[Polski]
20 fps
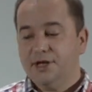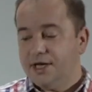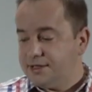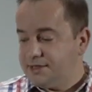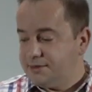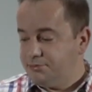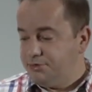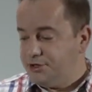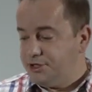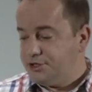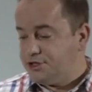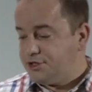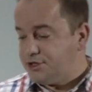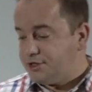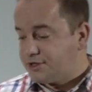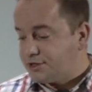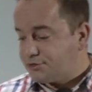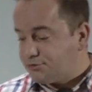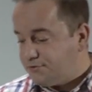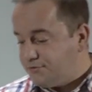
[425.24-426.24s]
jest być
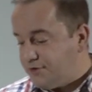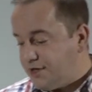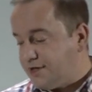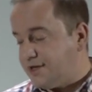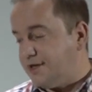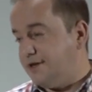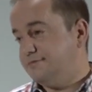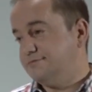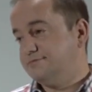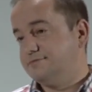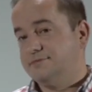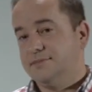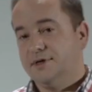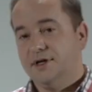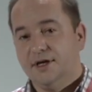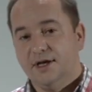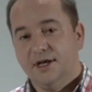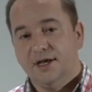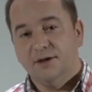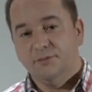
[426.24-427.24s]
z człowiekiem.
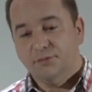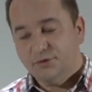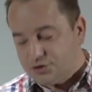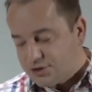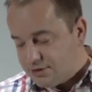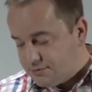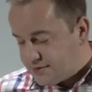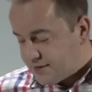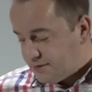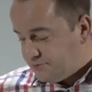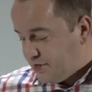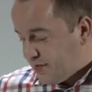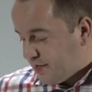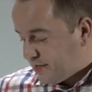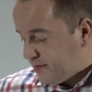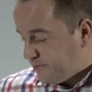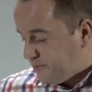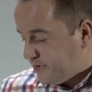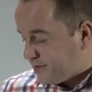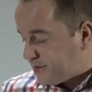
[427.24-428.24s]
Bożym
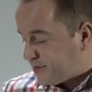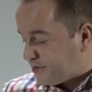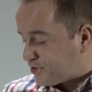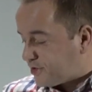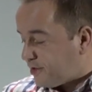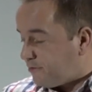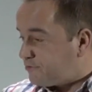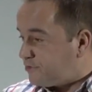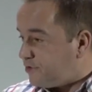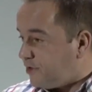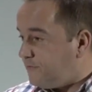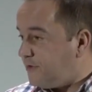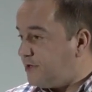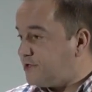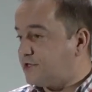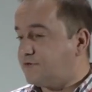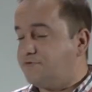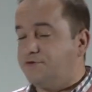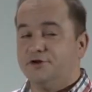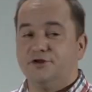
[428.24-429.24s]
zamiarem jest
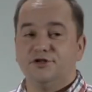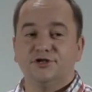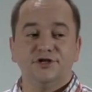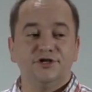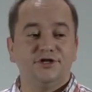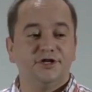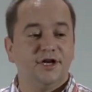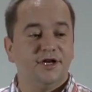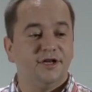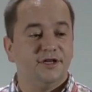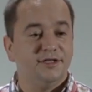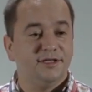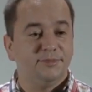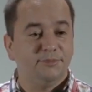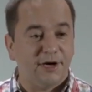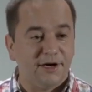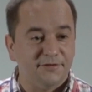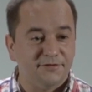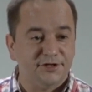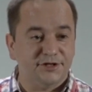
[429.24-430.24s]
kształtować Twoje życie i
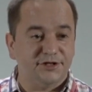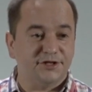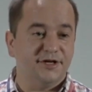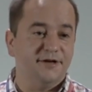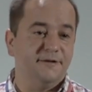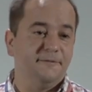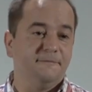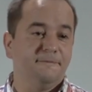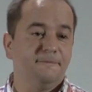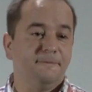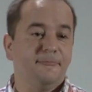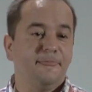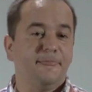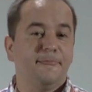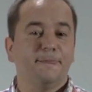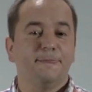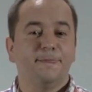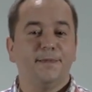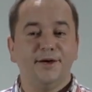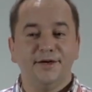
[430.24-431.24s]
zbawić Cię.
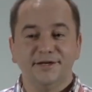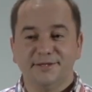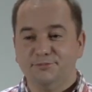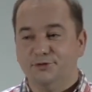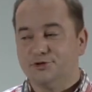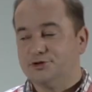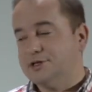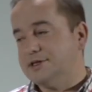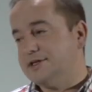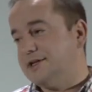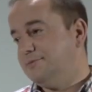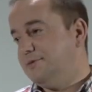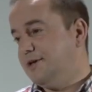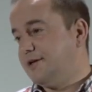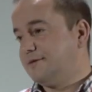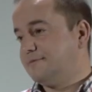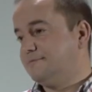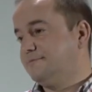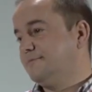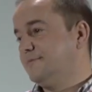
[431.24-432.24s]
To jest Boży
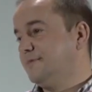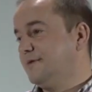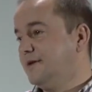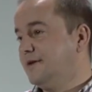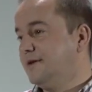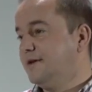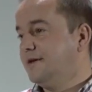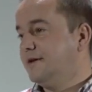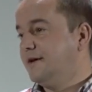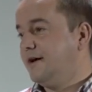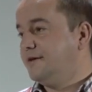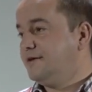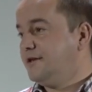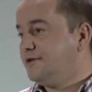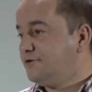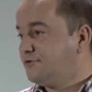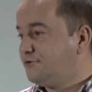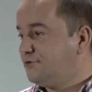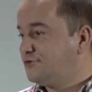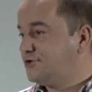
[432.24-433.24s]
zamiar, a nie
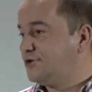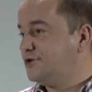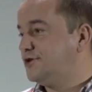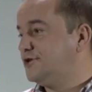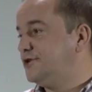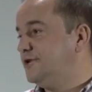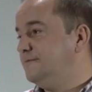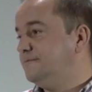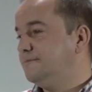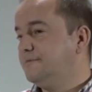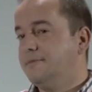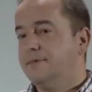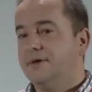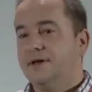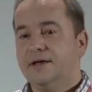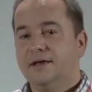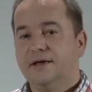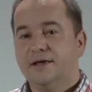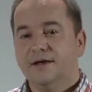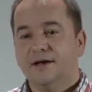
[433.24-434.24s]
dokuczyć Ci,
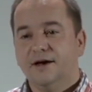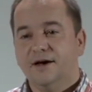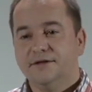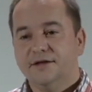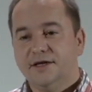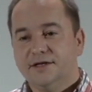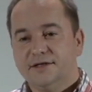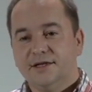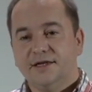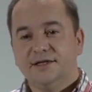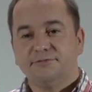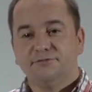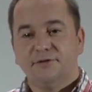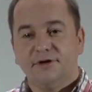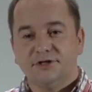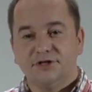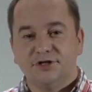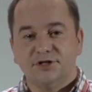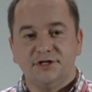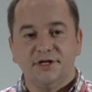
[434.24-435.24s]
a nie
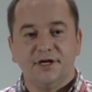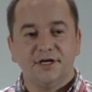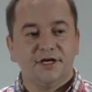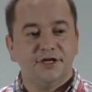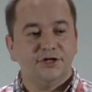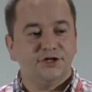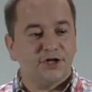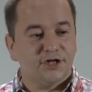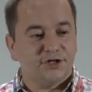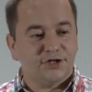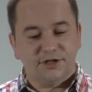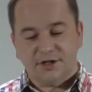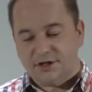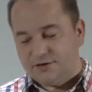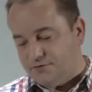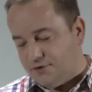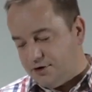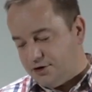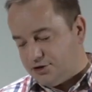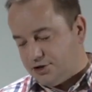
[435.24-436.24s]
zesłać jakiejś rzeczy na
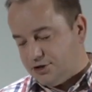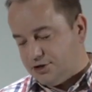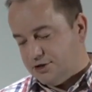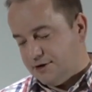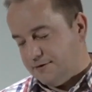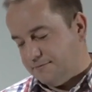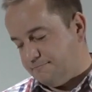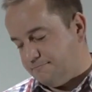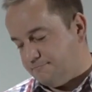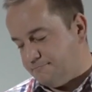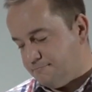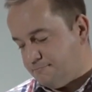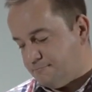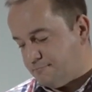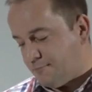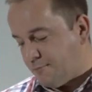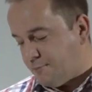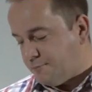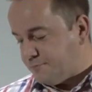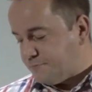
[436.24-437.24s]
Twoje życie.
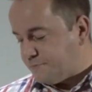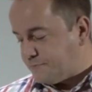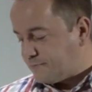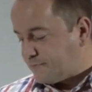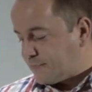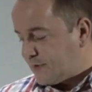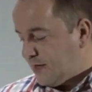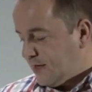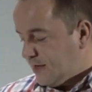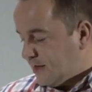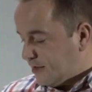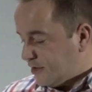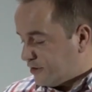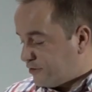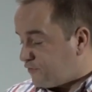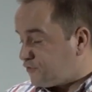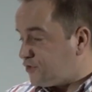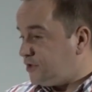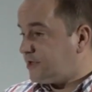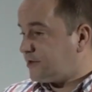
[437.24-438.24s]
I
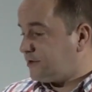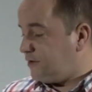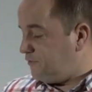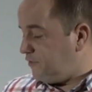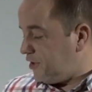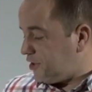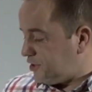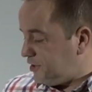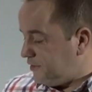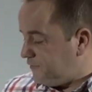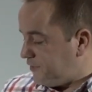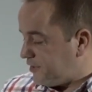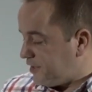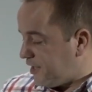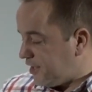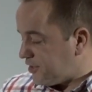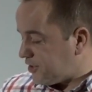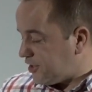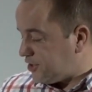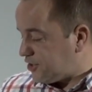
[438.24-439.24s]
to wszystko właśnie
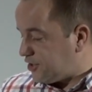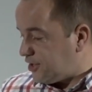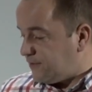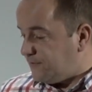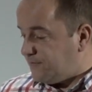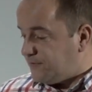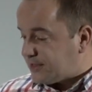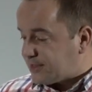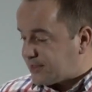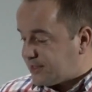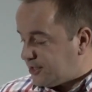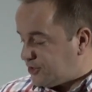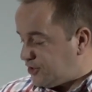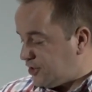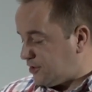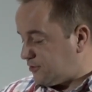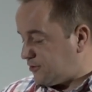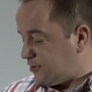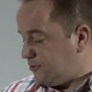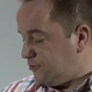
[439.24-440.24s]
wyraża się w
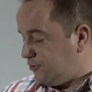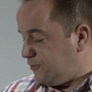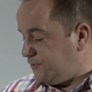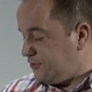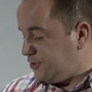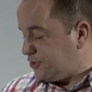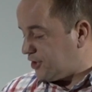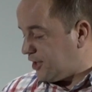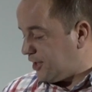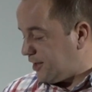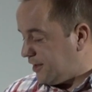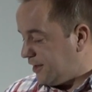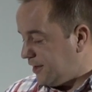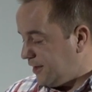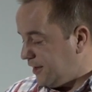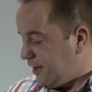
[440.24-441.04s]
wersecie, który mówi, że